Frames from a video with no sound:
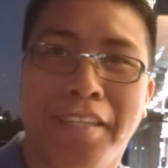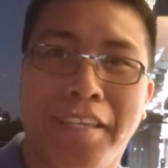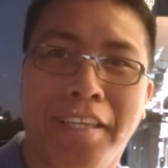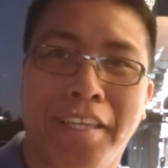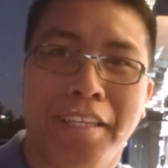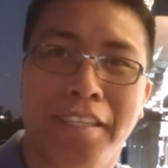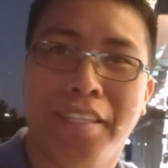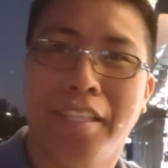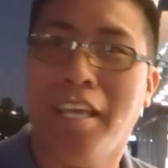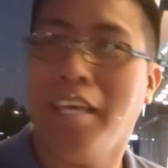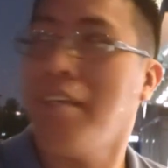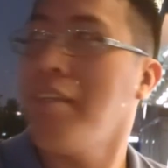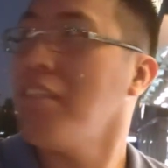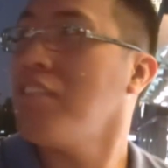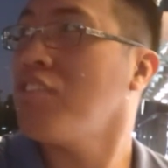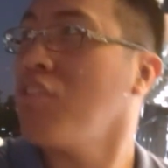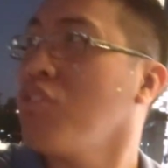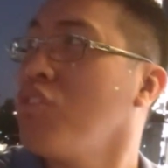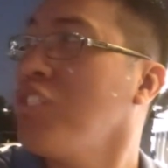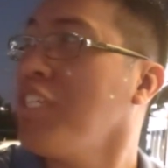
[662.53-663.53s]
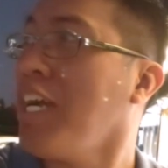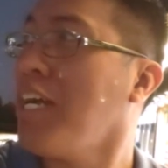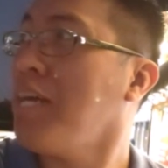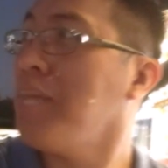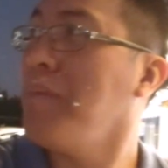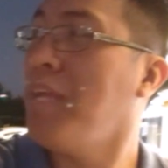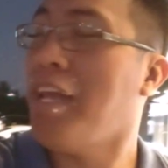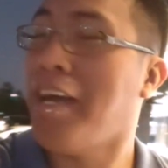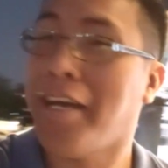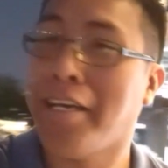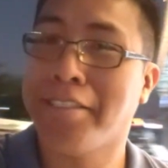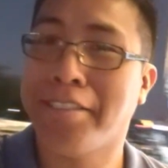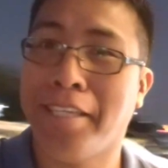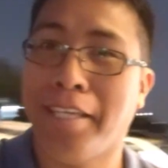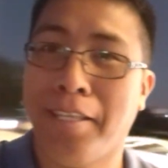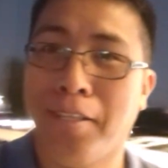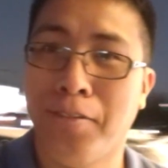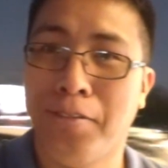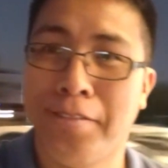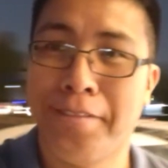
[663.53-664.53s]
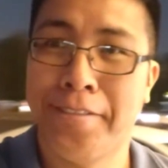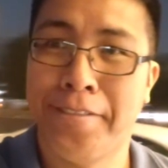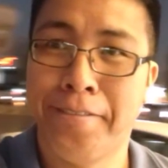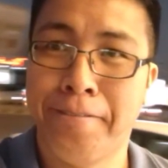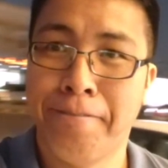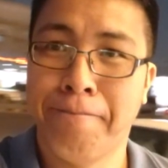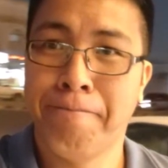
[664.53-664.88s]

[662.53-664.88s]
pwedeng hindi so doon sa kabila kasi doon